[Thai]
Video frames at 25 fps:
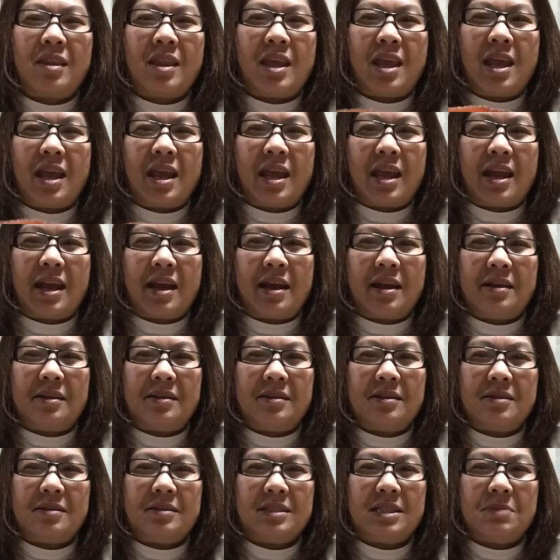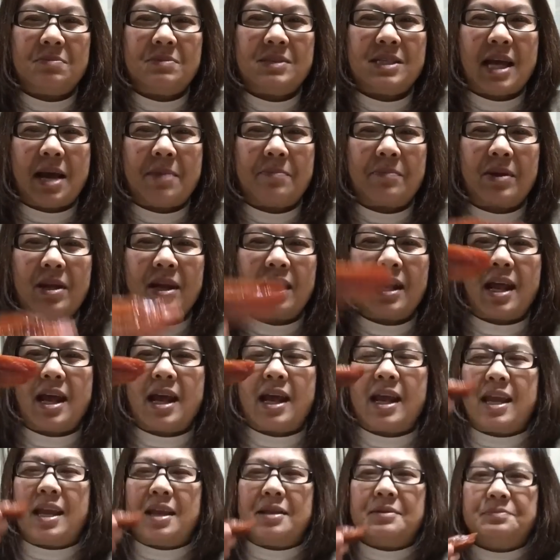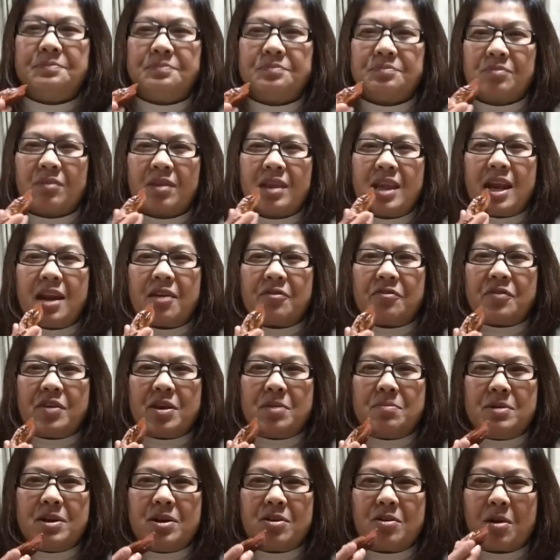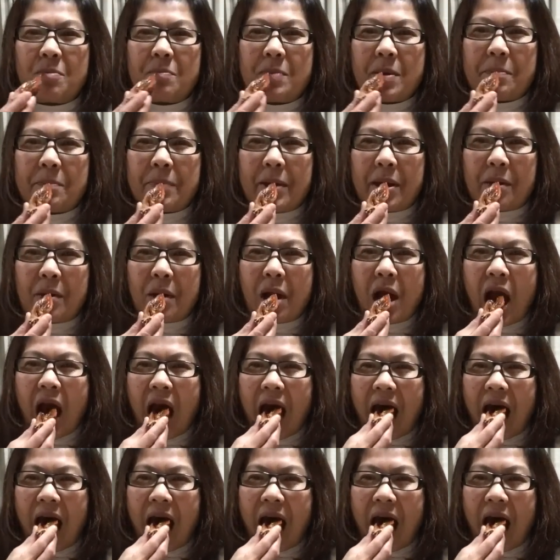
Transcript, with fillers: เนี่ยฉ่ำๆข้างในนี่หละฝีมือของป้าแป๋ว